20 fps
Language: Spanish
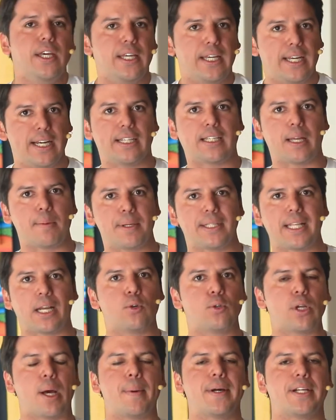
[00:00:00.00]
ir también de
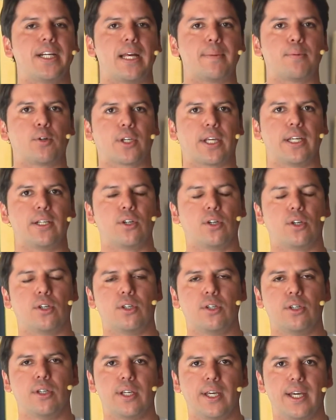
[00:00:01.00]
alguna manera, ¿por qué no?